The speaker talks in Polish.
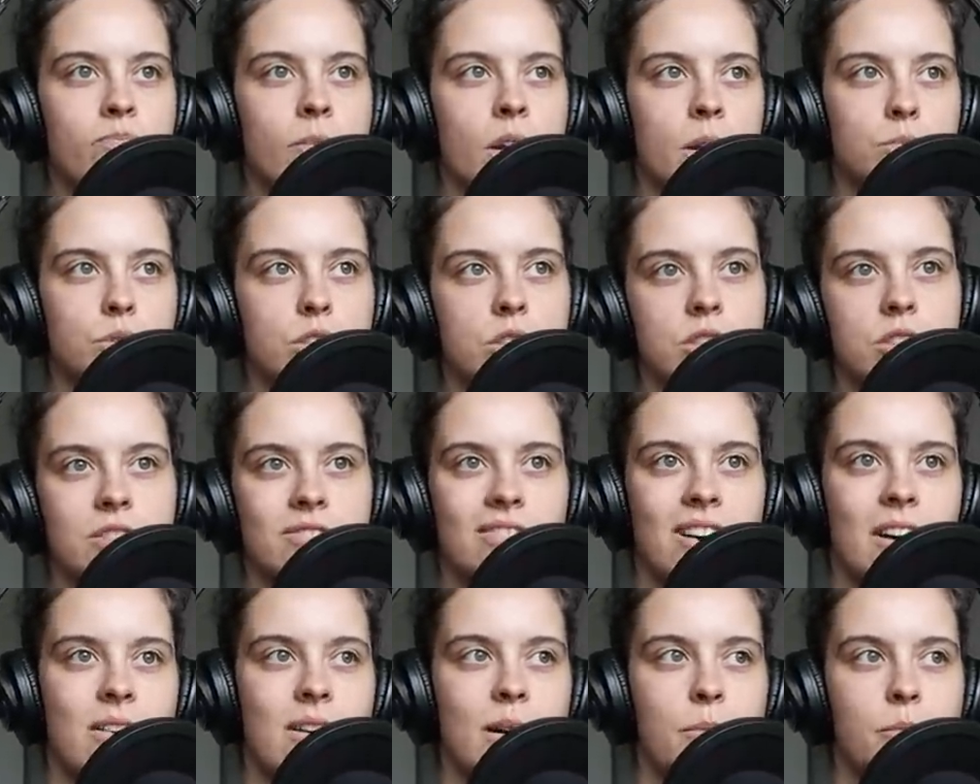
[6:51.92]
y,
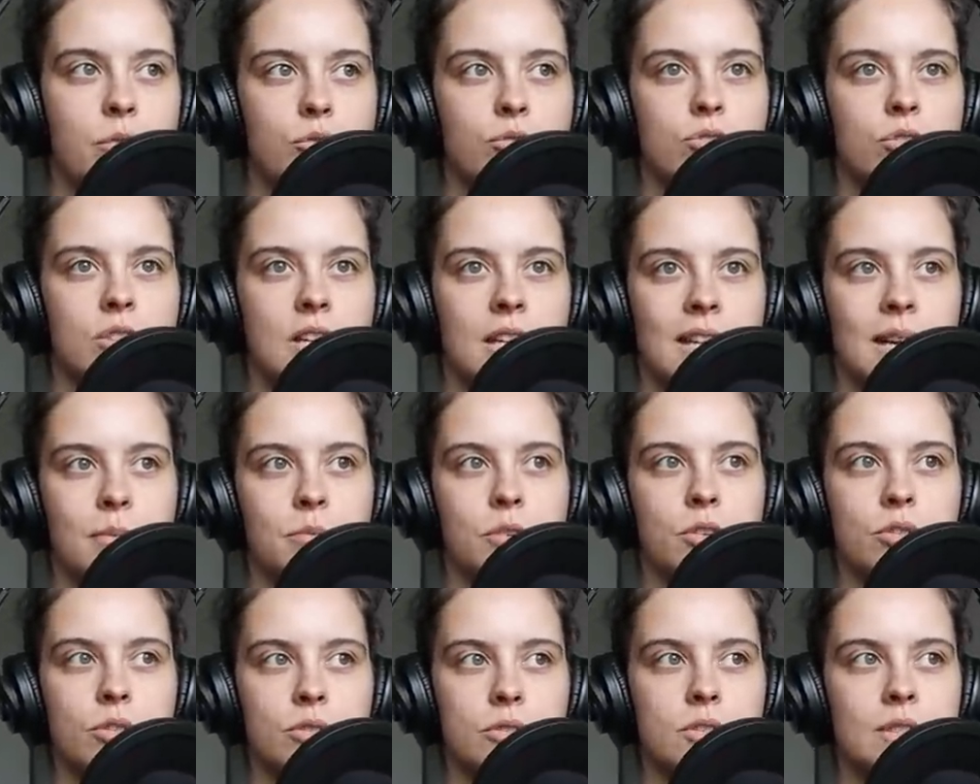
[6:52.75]
przeżywałam różne tam
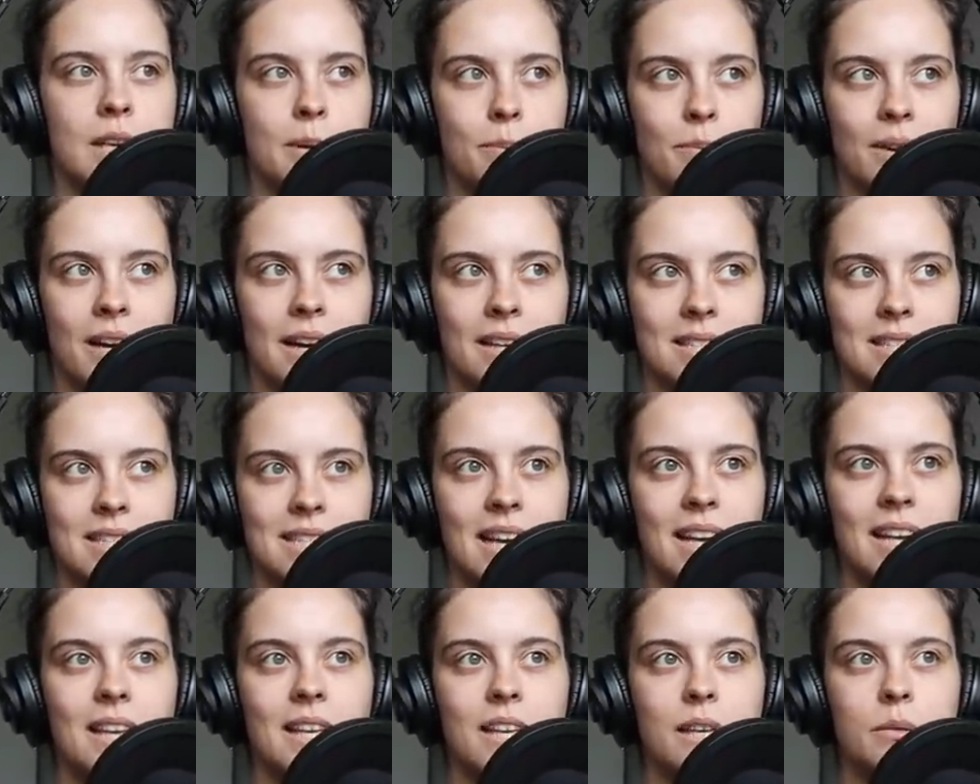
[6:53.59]
krótkie
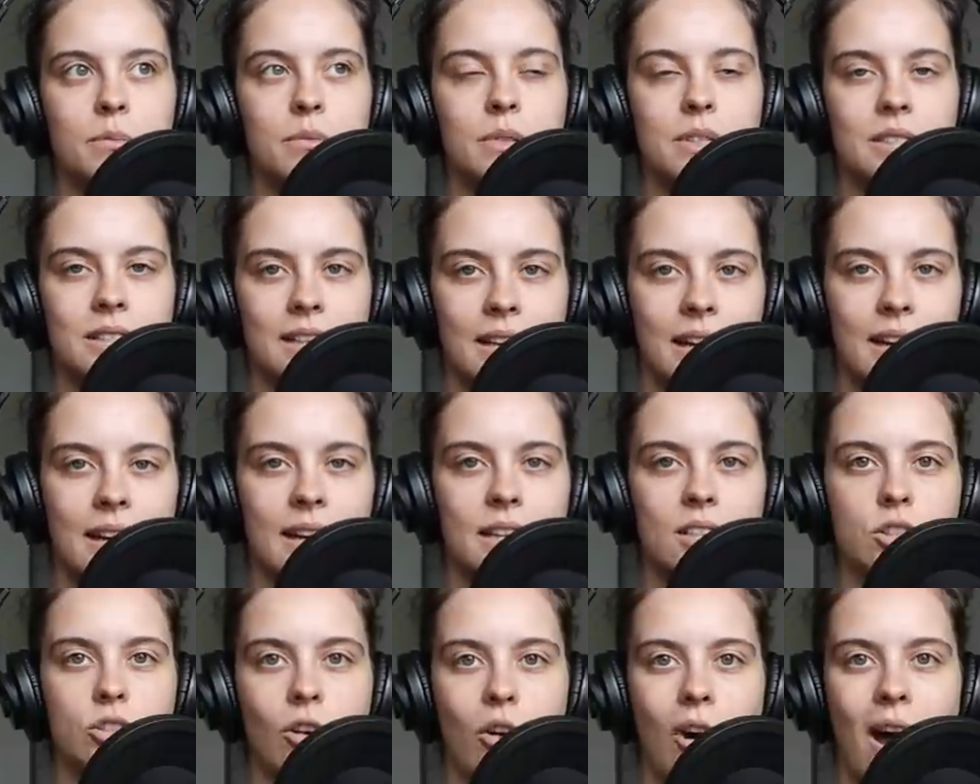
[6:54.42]
prace i mnie
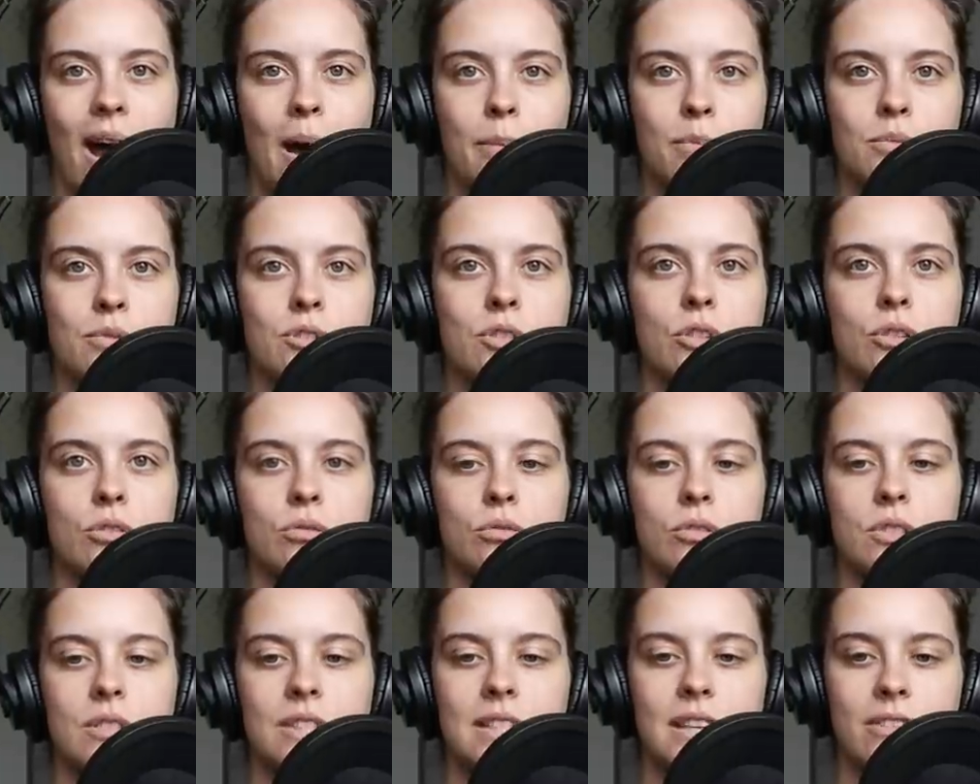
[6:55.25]
to
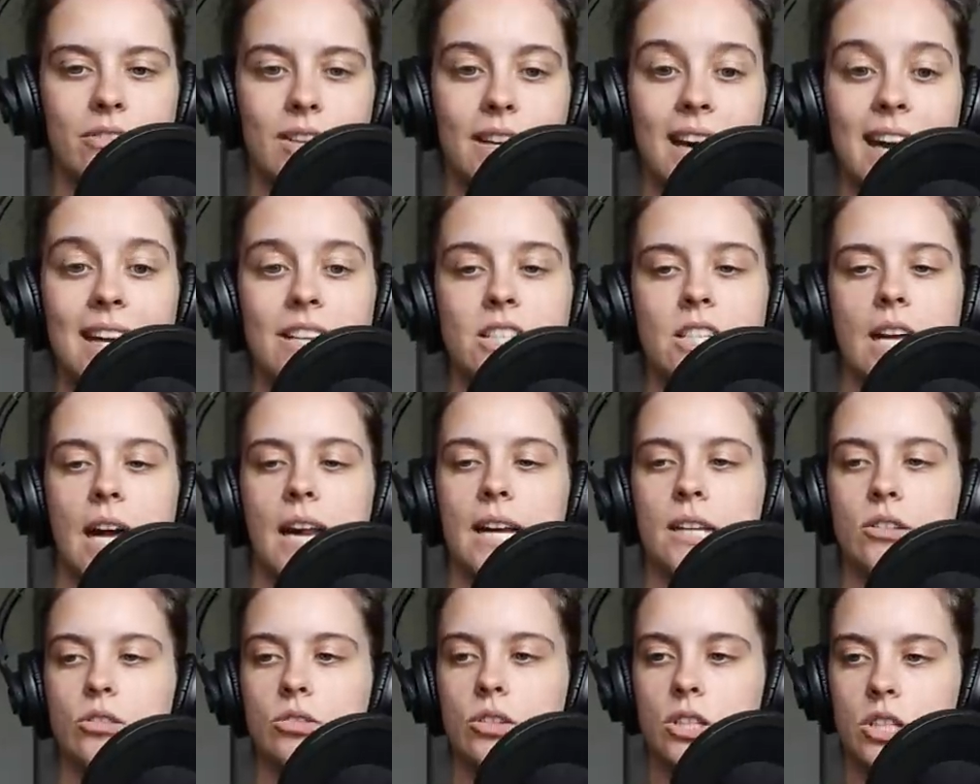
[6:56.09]
absolutnie wykańcza,
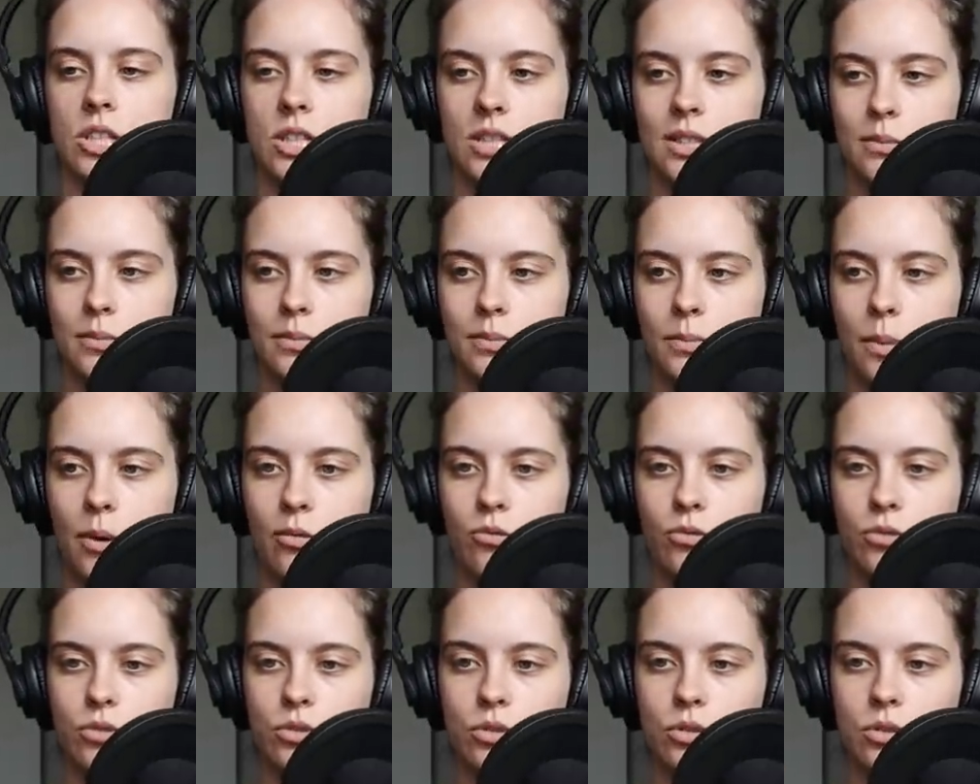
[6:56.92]
ale to też jest
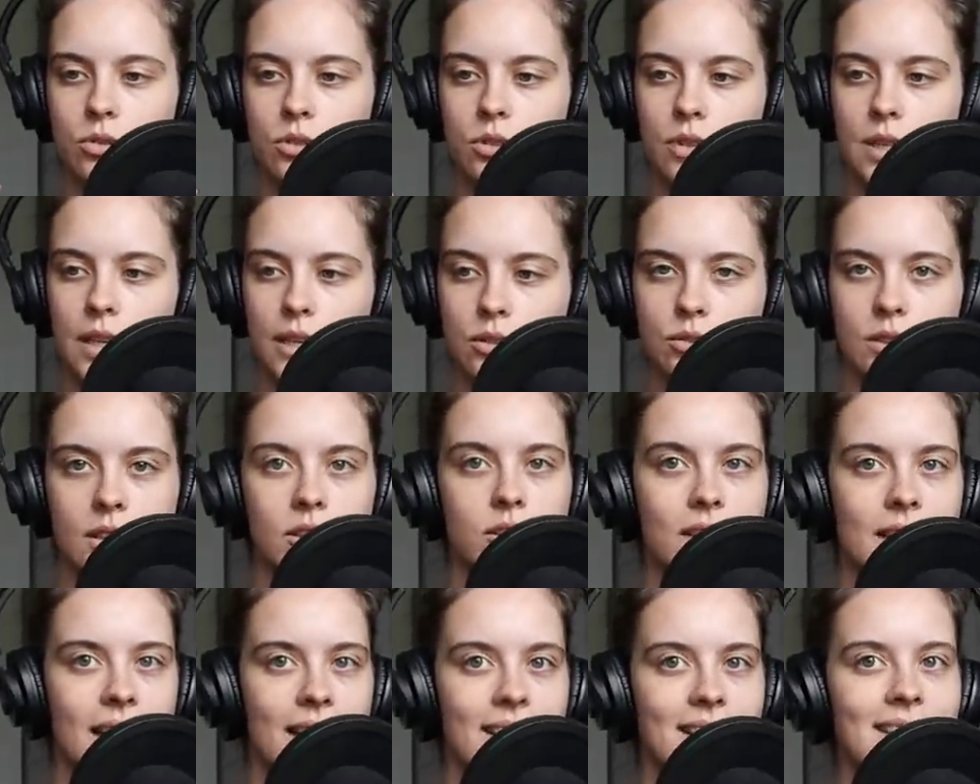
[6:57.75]
powód, dla
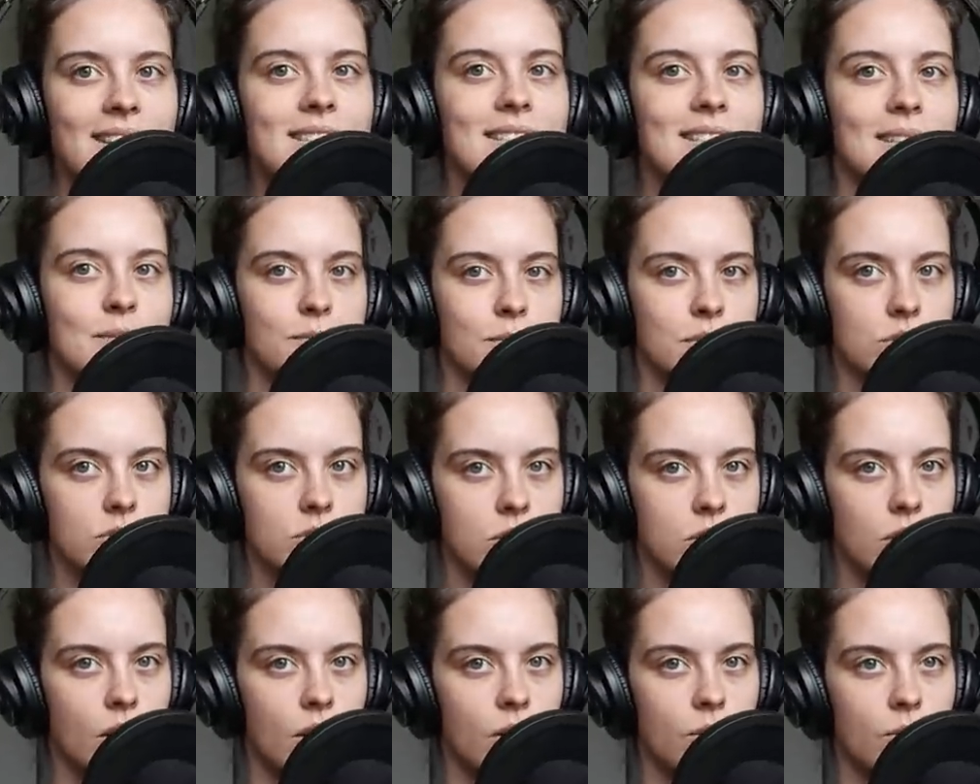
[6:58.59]
którego ja jestem
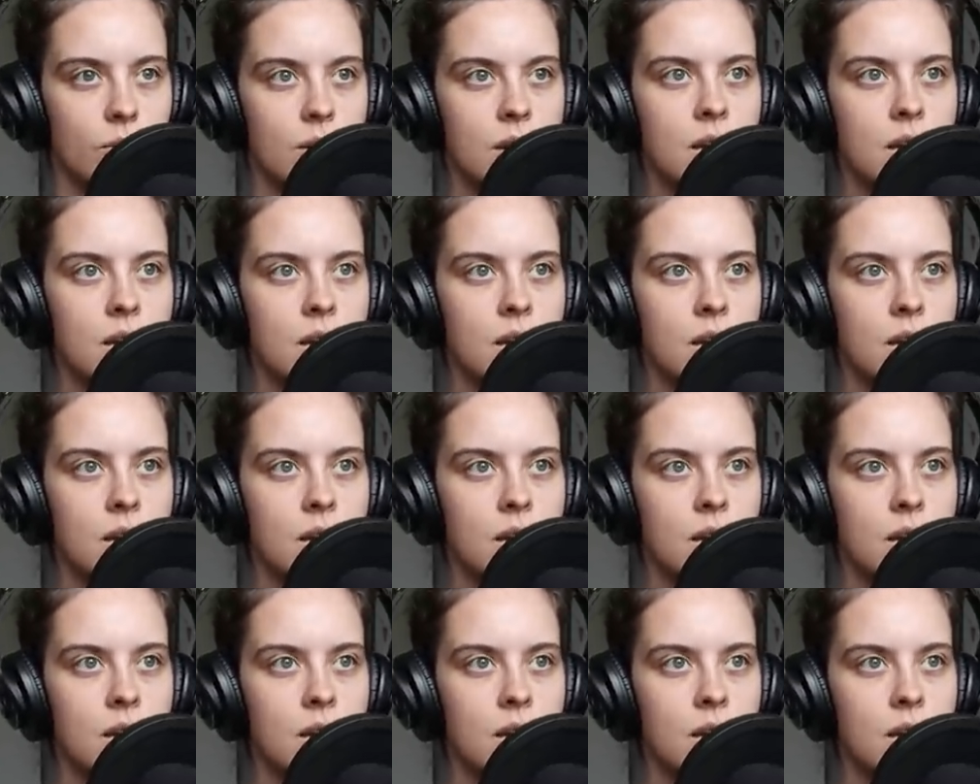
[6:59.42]
slow.